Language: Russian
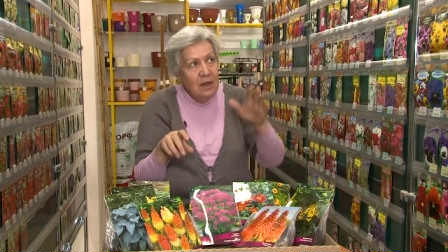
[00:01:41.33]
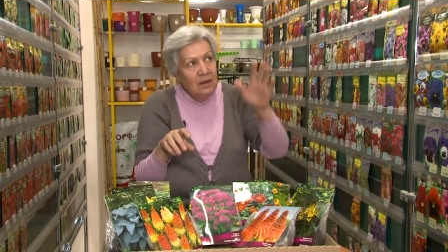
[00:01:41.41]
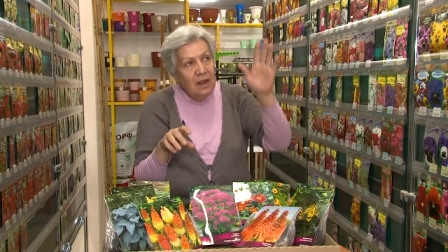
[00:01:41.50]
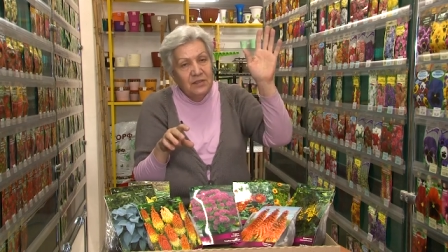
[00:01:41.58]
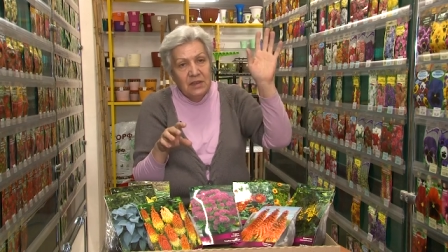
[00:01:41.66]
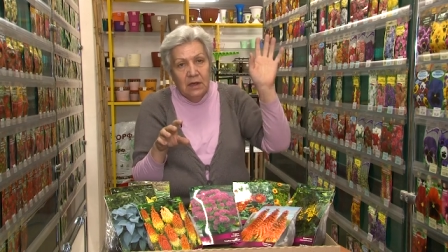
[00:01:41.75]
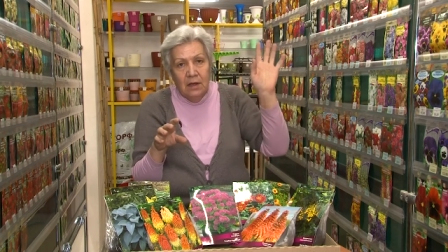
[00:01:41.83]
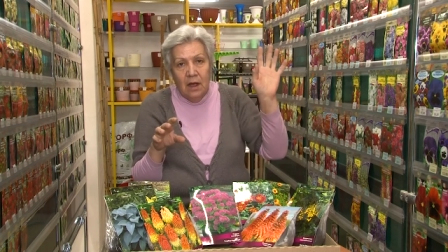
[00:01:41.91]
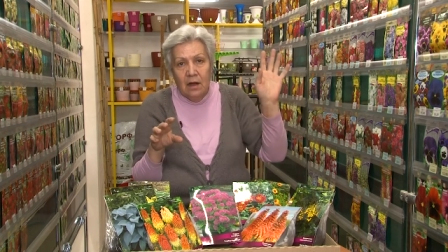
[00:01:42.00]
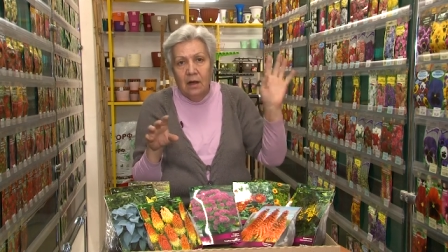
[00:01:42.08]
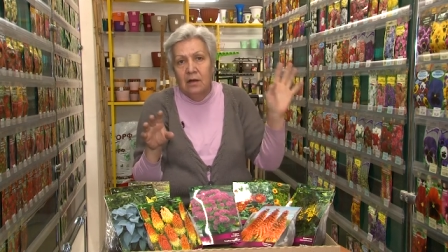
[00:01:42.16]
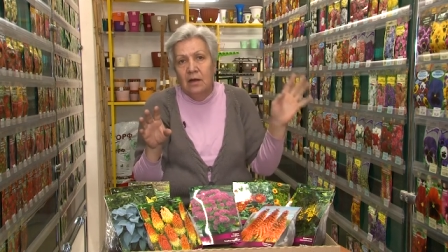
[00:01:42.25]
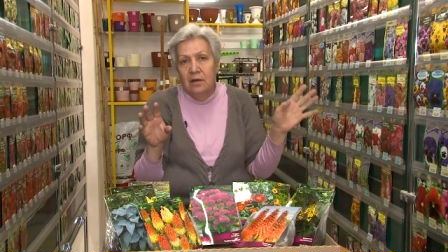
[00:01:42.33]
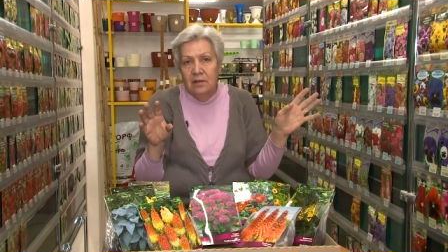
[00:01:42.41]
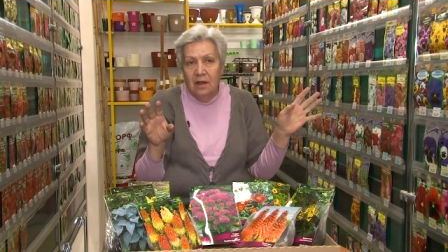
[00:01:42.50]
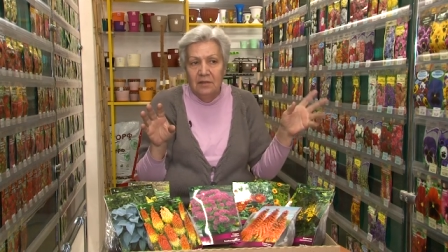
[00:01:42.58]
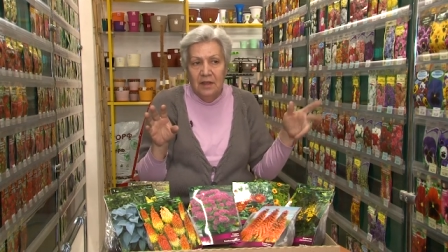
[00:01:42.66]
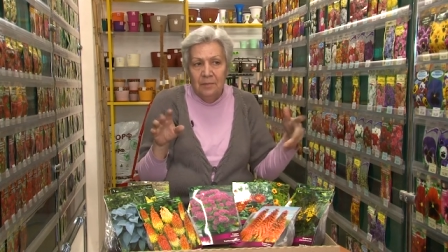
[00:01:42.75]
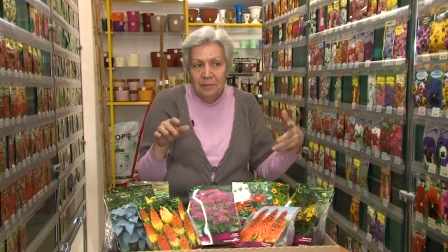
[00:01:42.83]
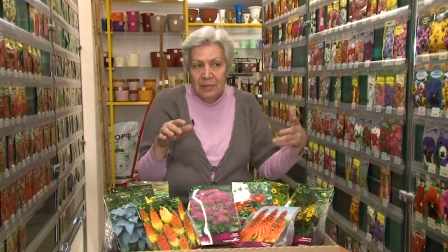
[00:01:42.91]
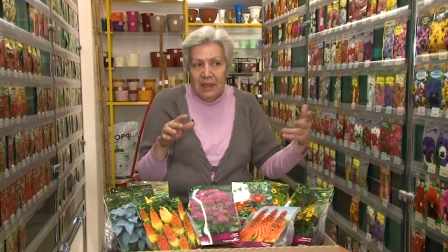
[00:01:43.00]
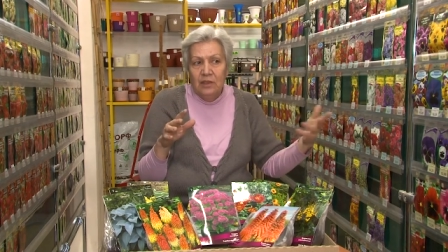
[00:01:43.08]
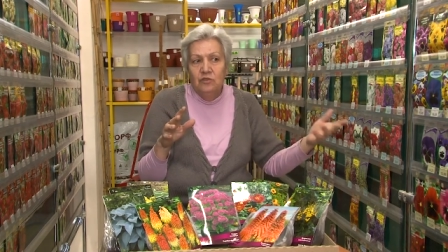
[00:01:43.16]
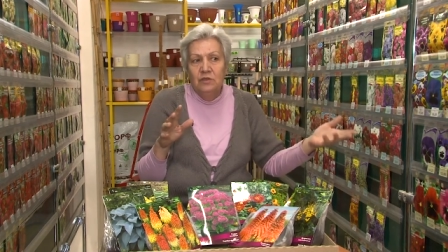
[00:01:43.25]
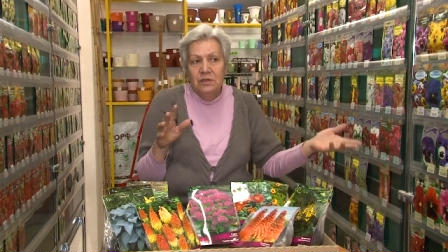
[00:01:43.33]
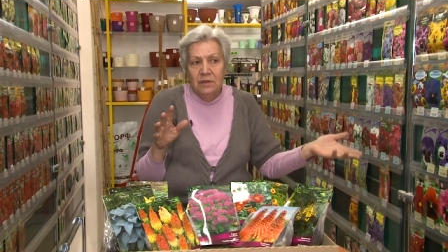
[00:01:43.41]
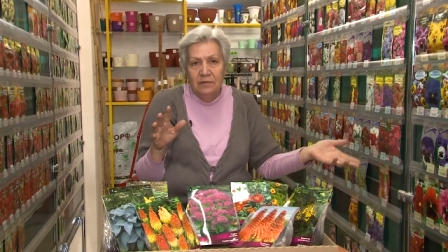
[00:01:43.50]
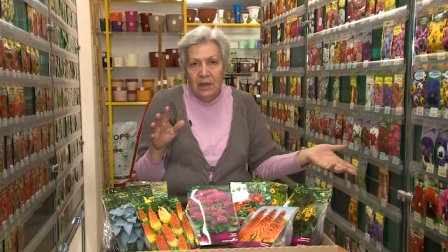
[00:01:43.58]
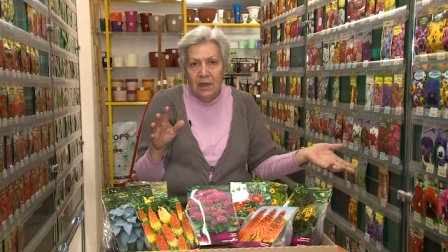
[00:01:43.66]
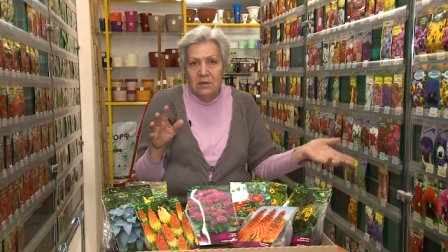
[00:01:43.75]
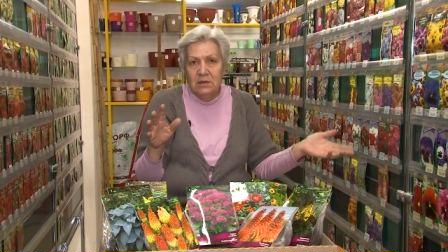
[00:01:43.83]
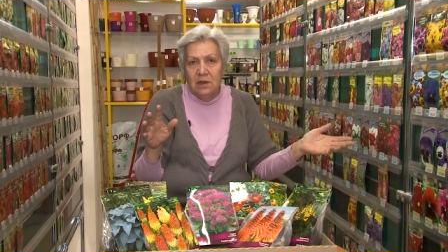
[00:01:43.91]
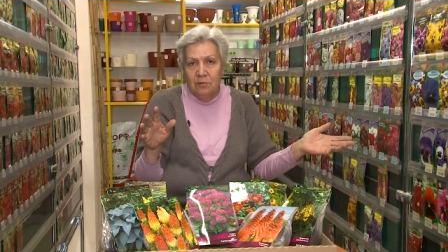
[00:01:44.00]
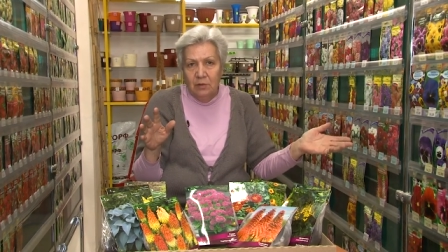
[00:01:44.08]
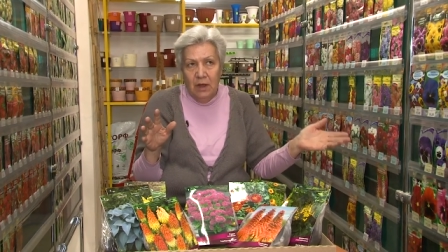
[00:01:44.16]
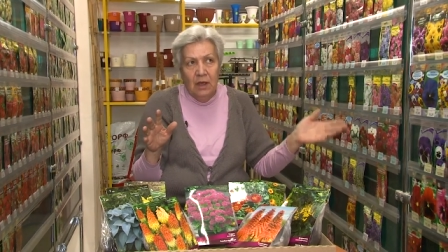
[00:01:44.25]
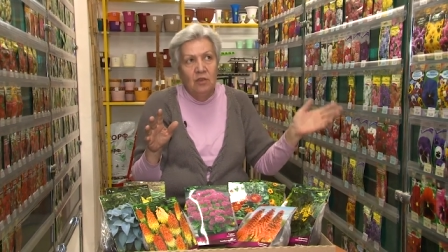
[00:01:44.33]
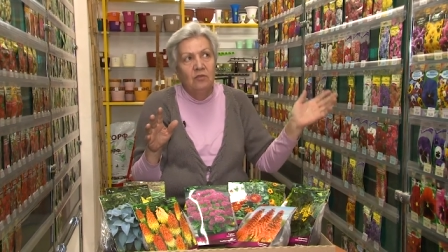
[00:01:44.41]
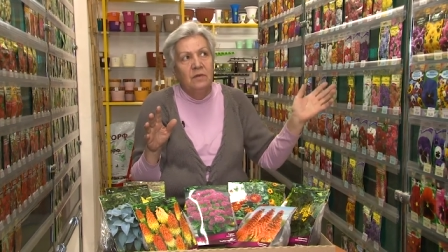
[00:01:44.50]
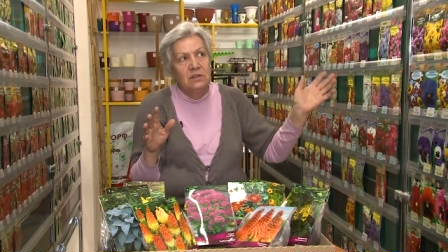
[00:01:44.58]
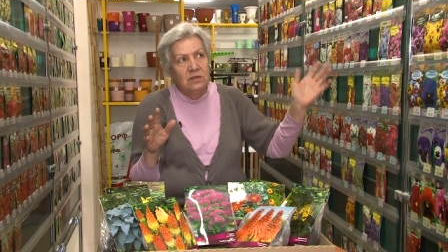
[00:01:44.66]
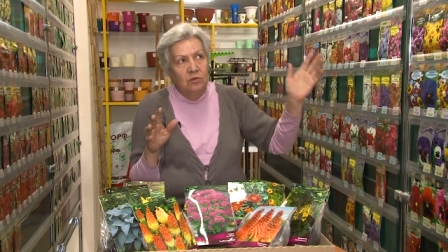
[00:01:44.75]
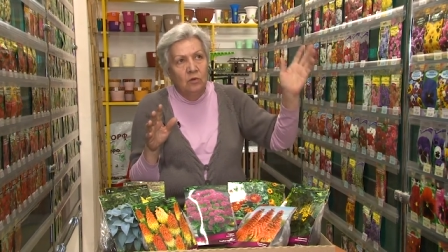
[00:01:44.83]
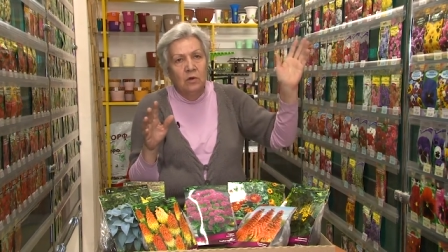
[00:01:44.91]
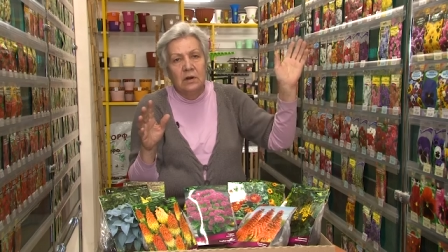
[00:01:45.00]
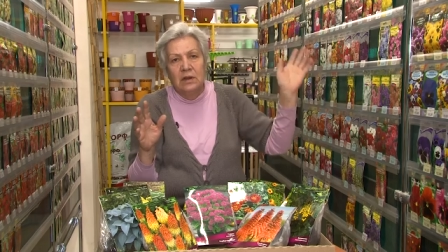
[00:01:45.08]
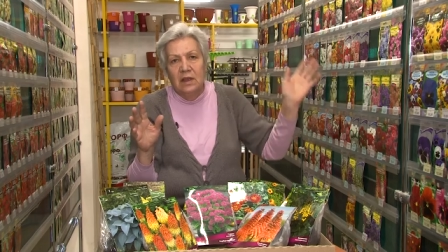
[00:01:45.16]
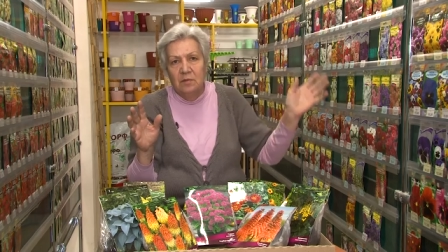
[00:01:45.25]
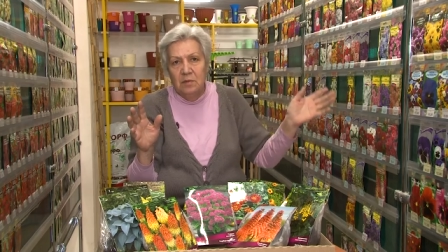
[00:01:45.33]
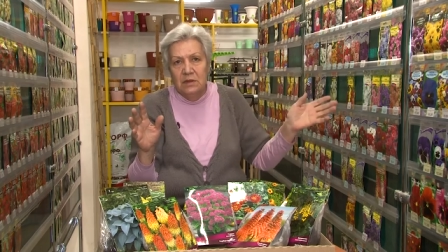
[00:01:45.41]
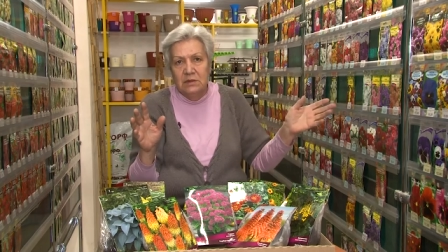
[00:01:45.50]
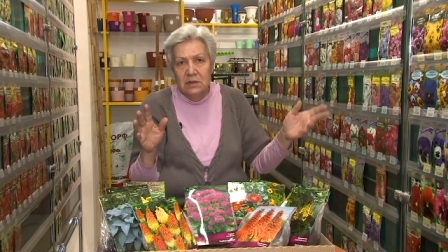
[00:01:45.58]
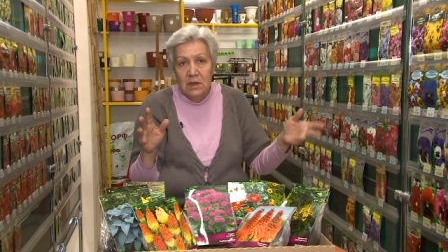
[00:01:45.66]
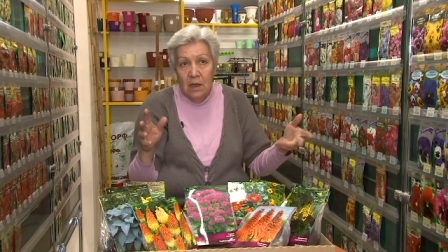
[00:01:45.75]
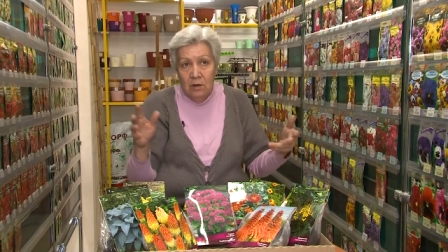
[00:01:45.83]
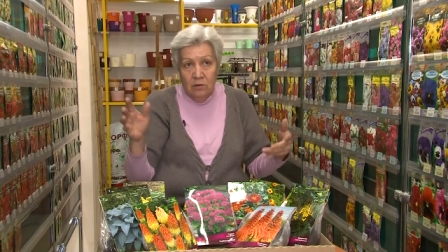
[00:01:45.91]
На всех горах, когда вы идете в лес, там, да, и у вас горная местность,